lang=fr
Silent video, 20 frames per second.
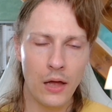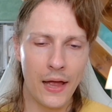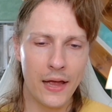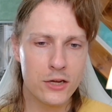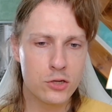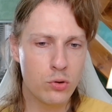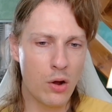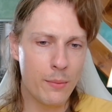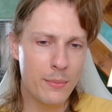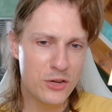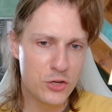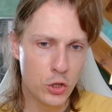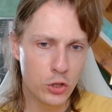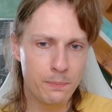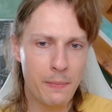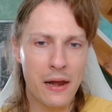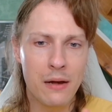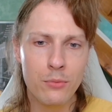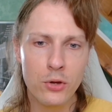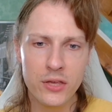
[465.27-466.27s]
à jouer à mes jeux de
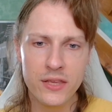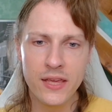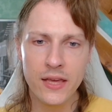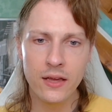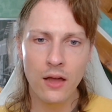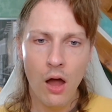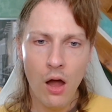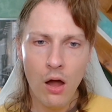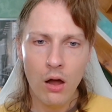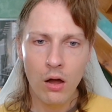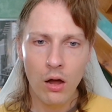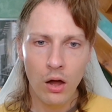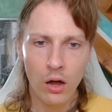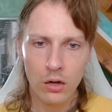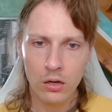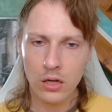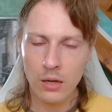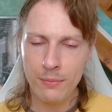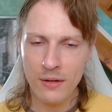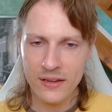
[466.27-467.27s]
palmier. Oh,
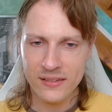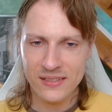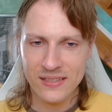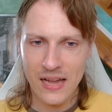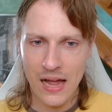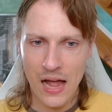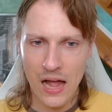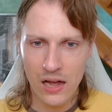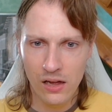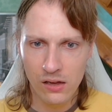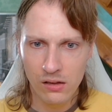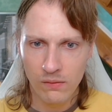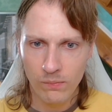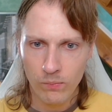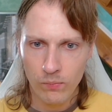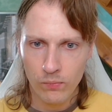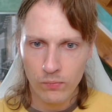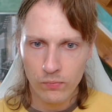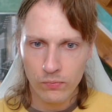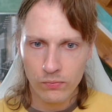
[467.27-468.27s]
comment ça
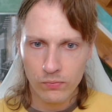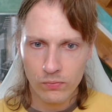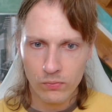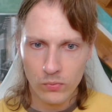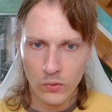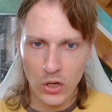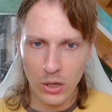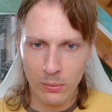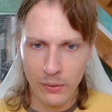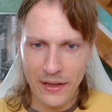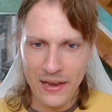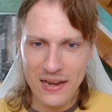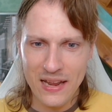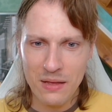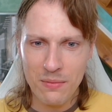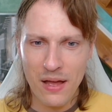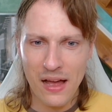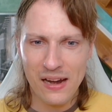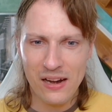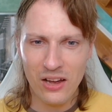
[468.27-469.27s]
Comment il
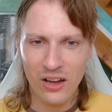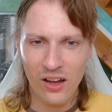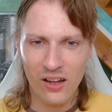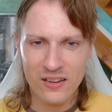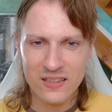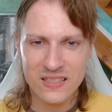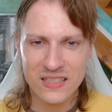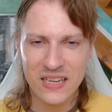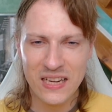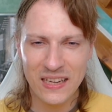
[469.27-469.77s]
les balance